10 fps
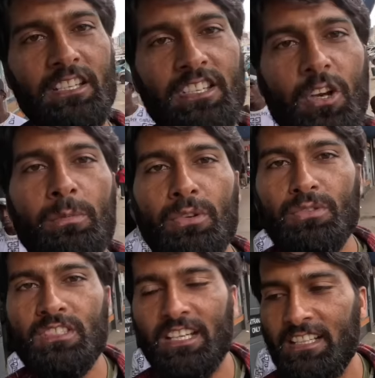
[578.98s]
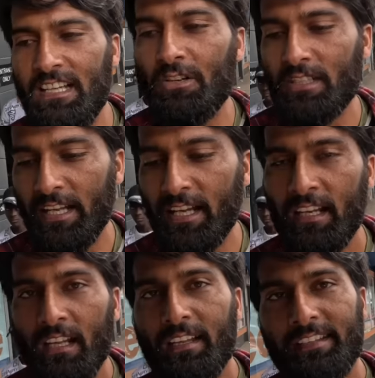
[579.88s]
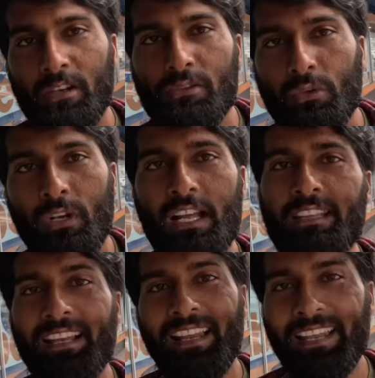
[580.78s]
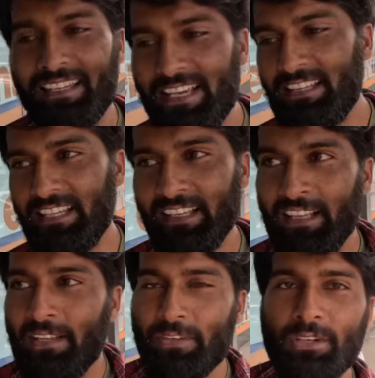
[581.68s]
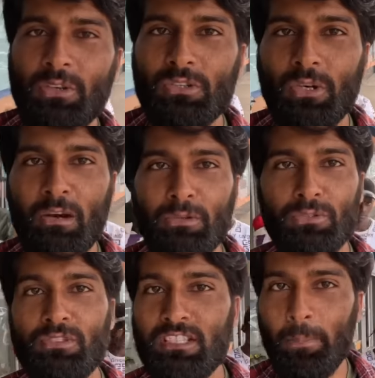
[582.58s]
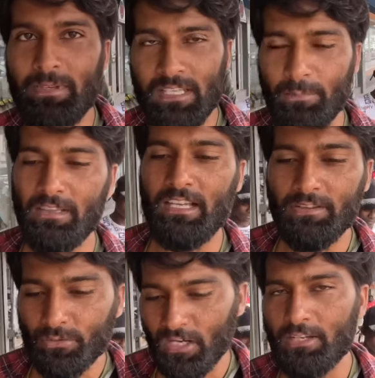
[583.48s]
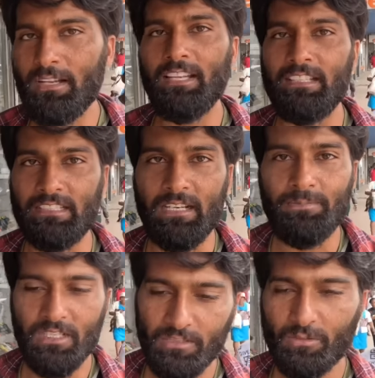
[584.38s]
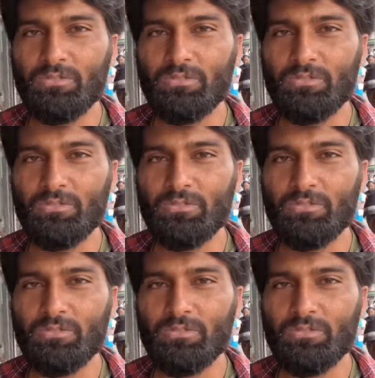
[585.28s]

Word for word: किसी को भी कुछ खरीदना होता है ना ये उस दुकान तक लेके जाते हैं फिर इनको थोड़ा बहुत कुछ कमीशन मिलता है दुकान वाले की तरफ से